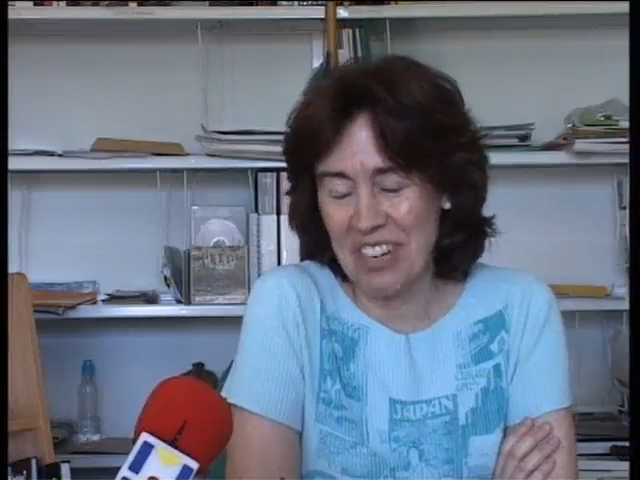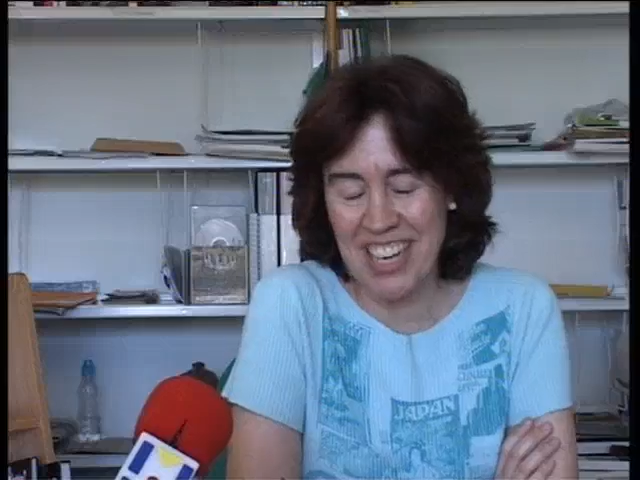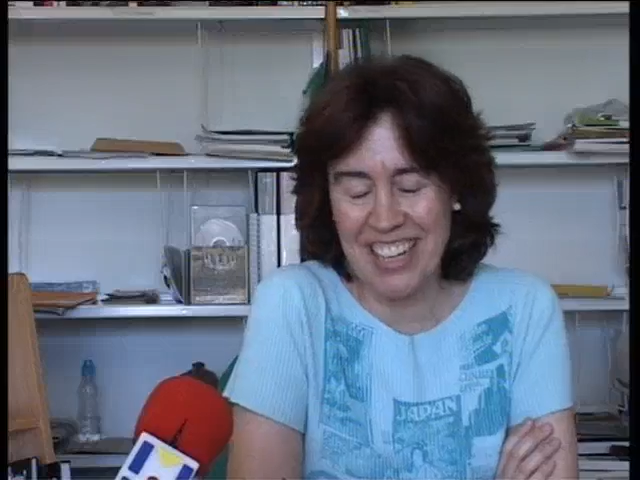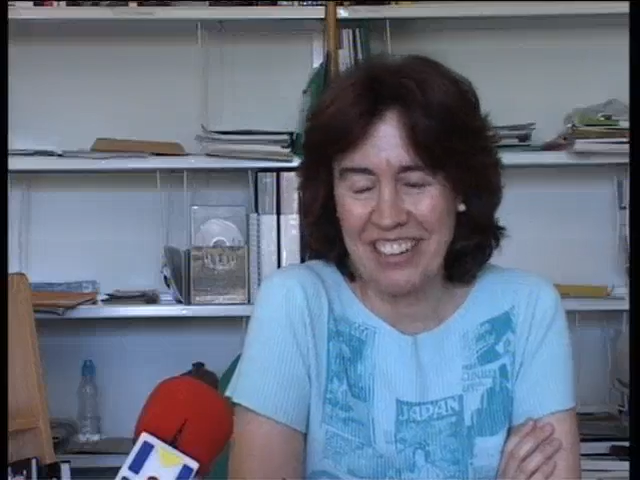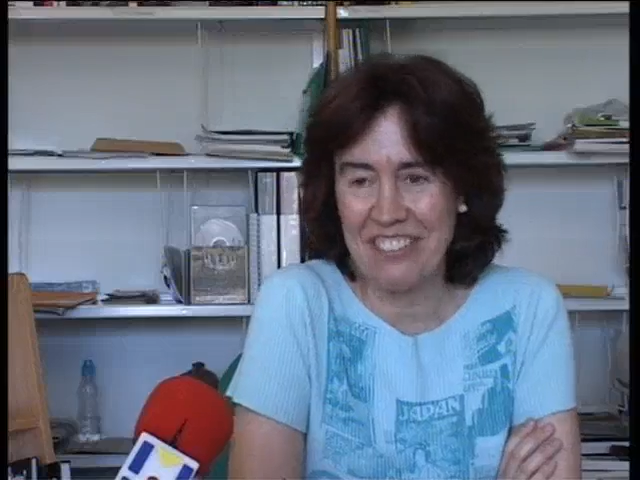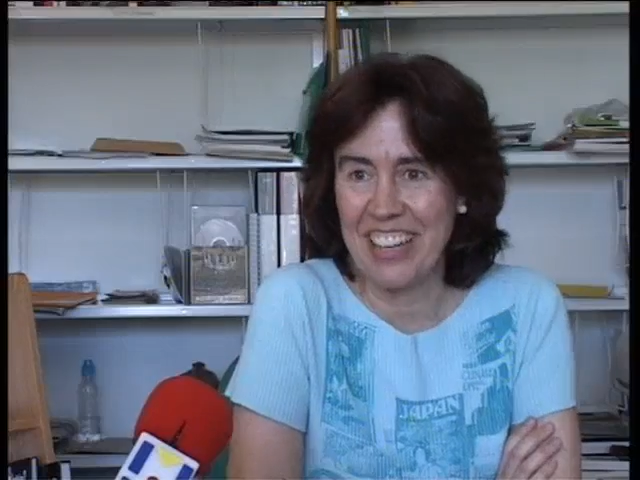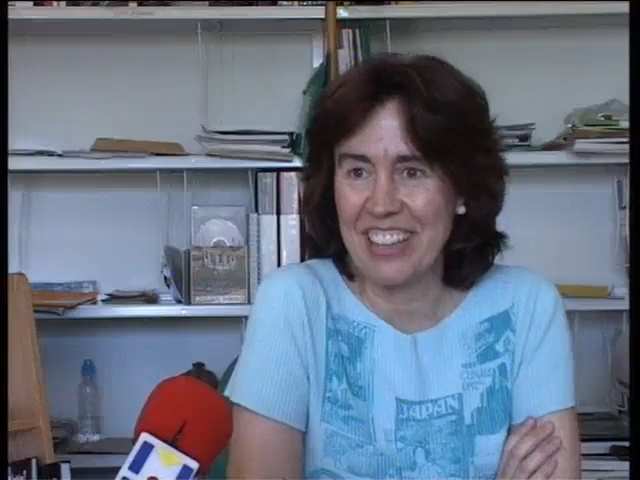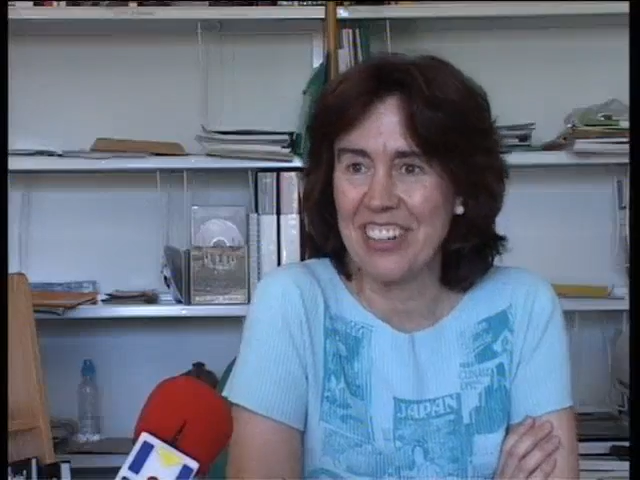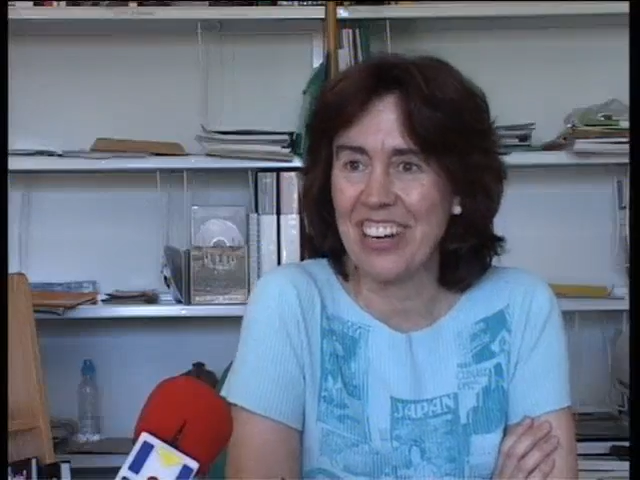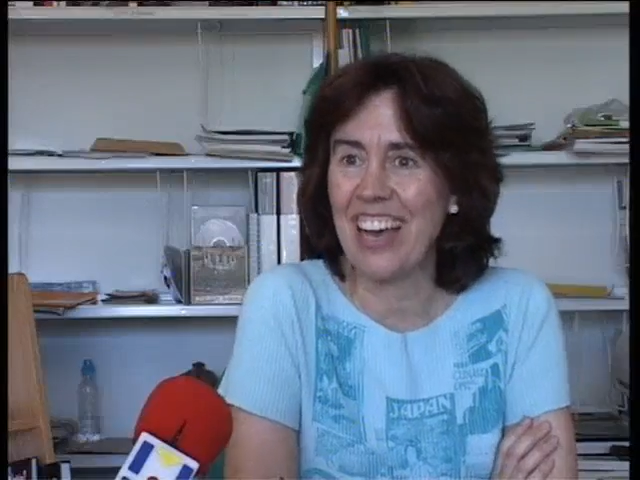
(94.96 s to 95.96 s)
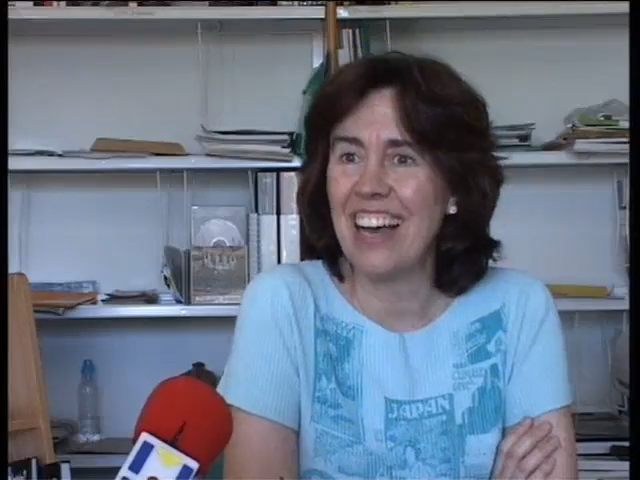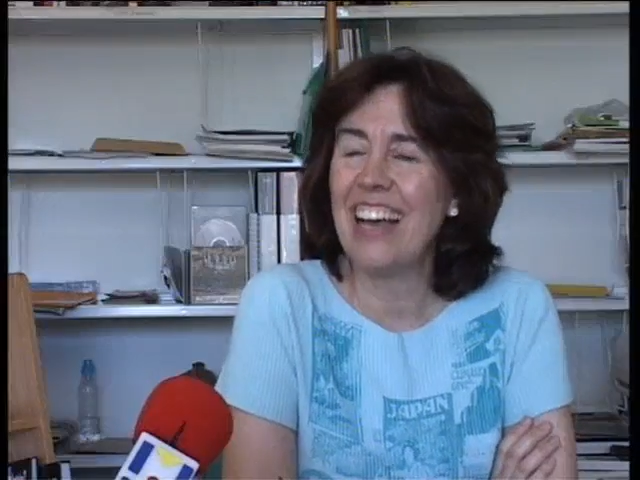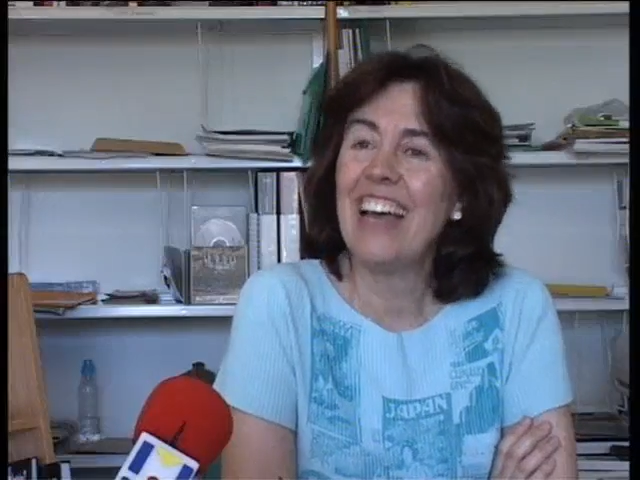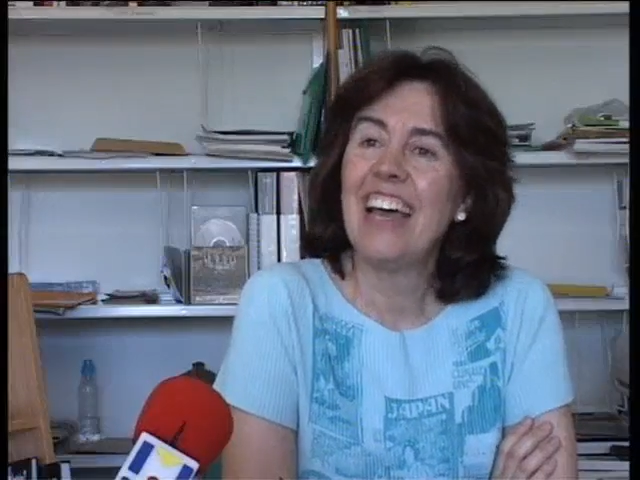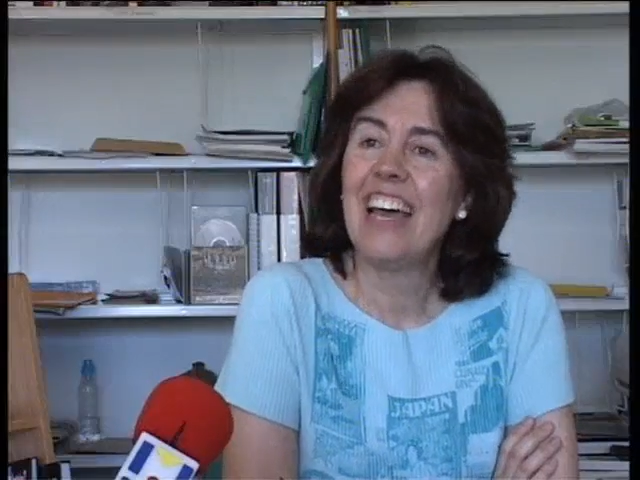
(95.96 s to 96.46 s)
muy satisfactoria.
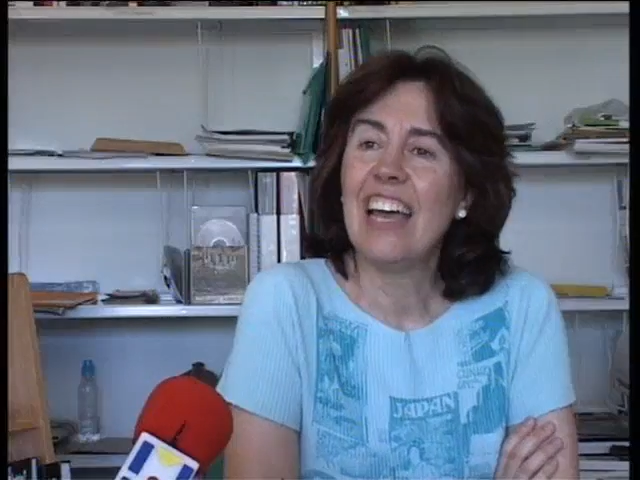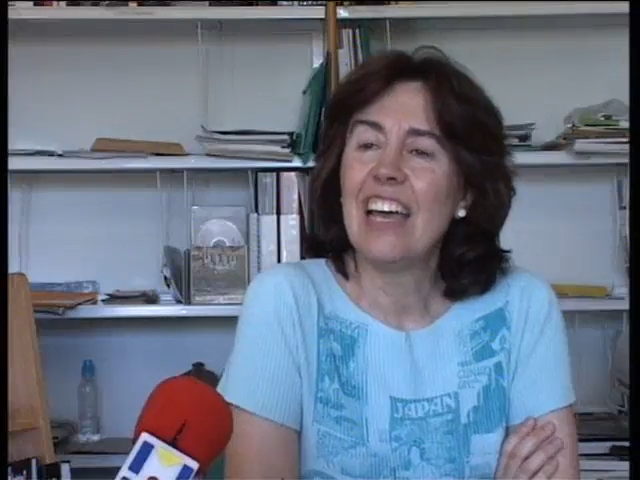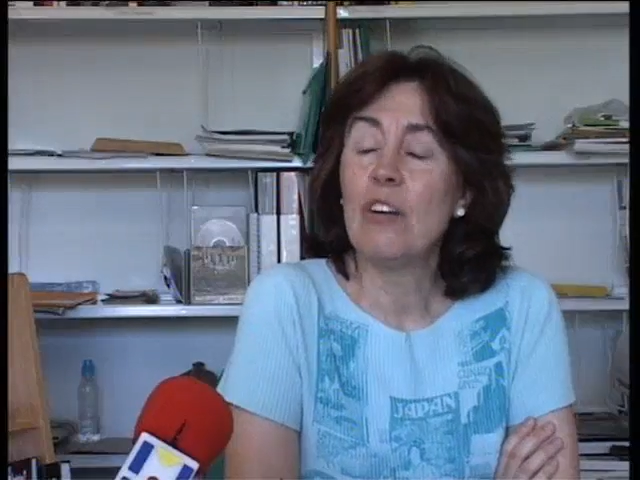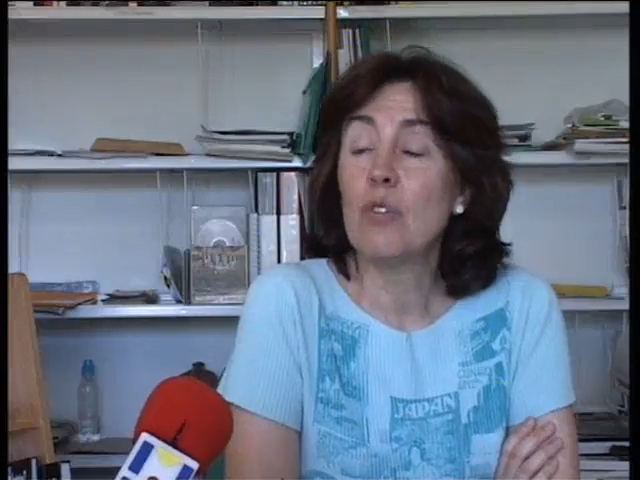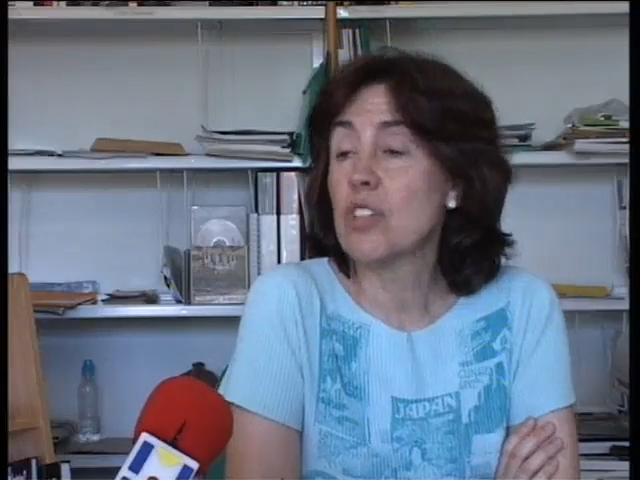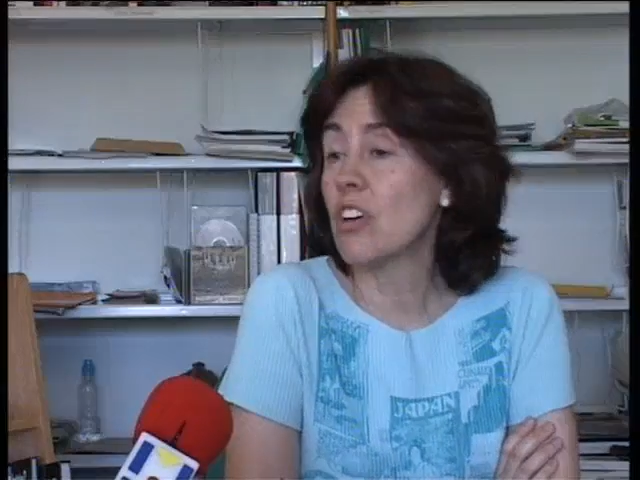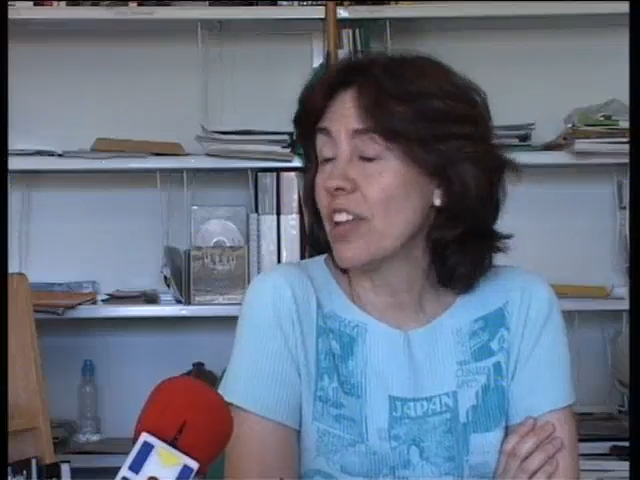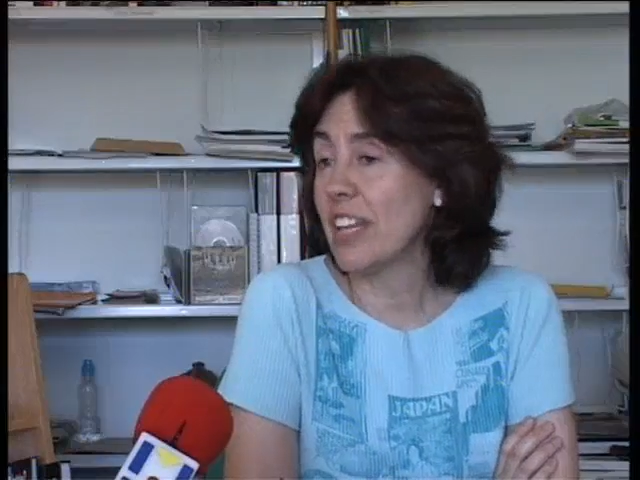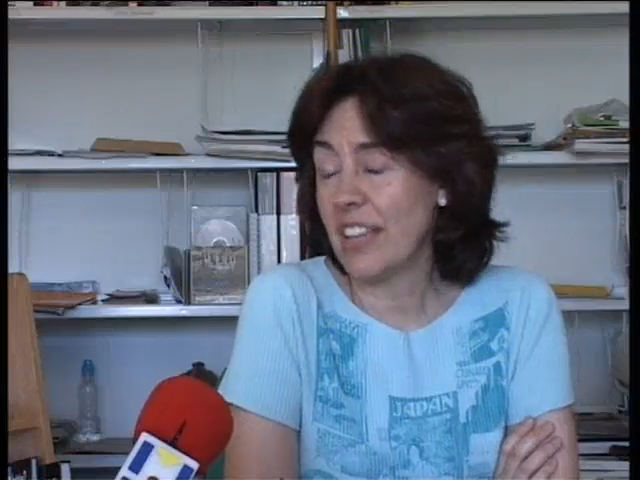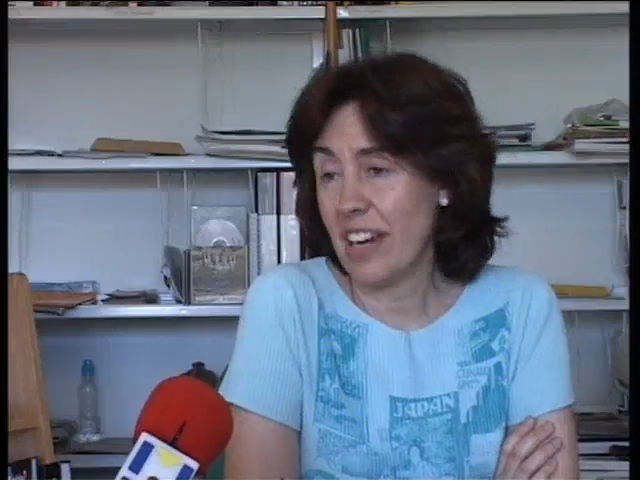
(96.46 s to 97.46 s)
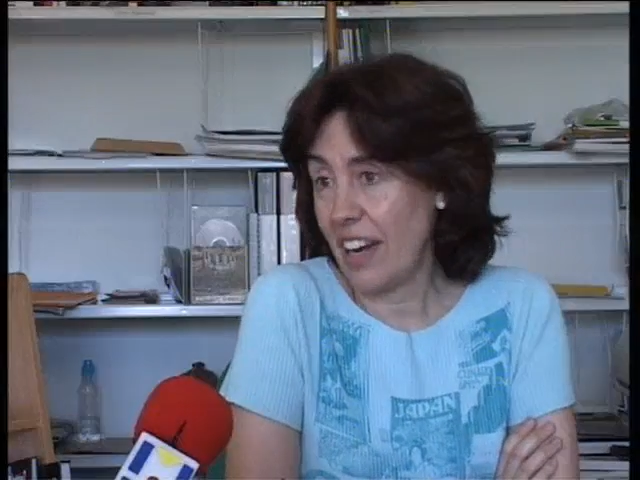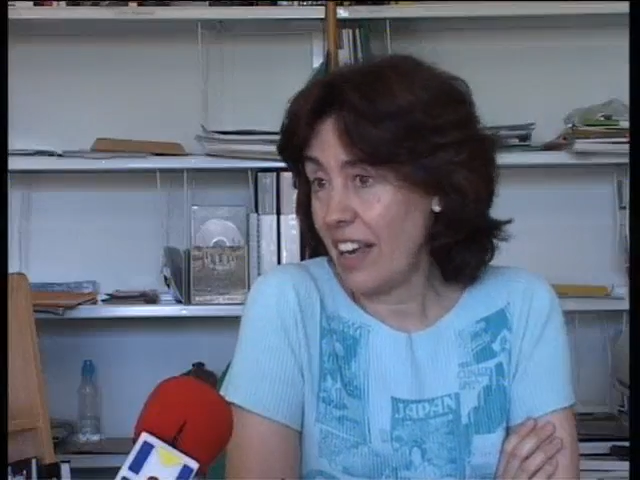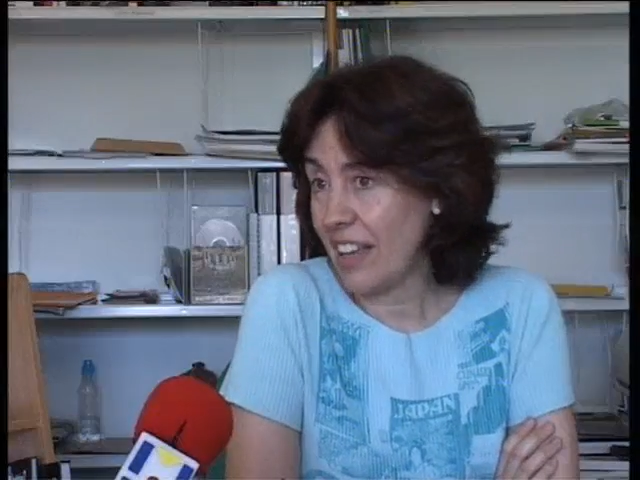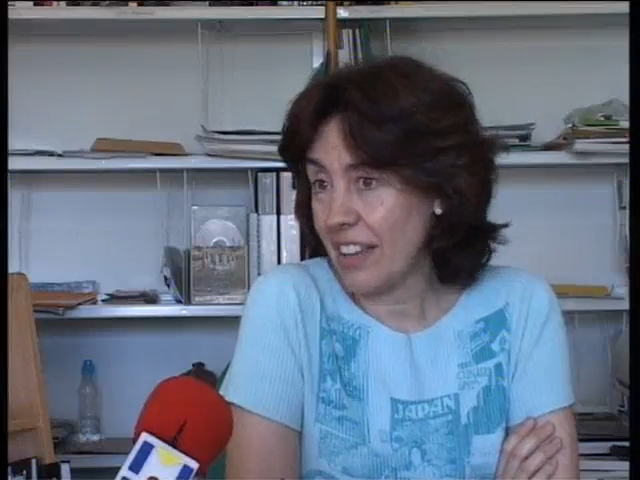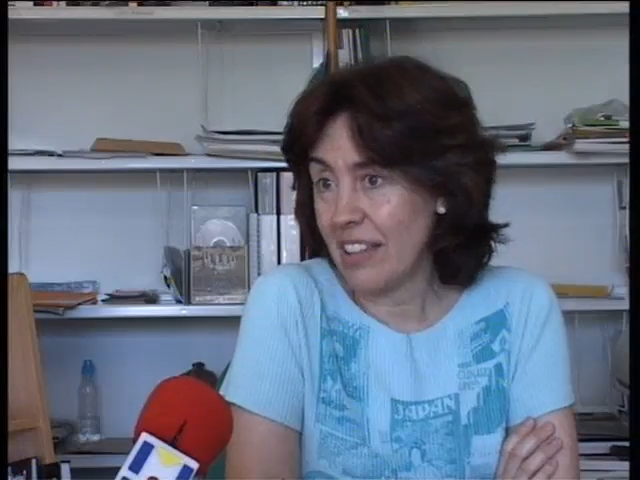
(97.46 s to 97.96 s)
El uso de
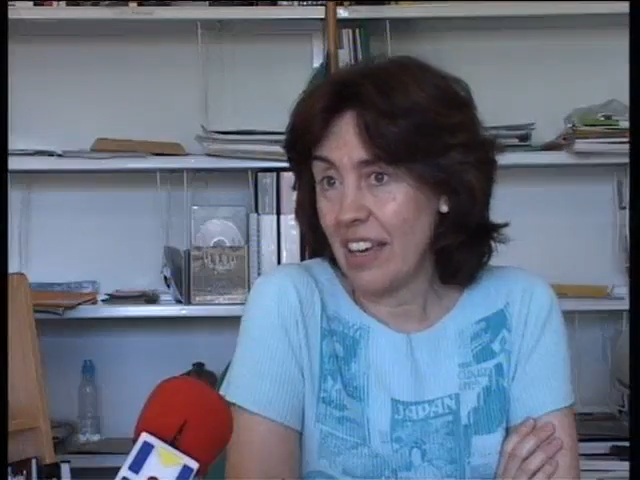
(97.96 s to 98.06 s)
Internet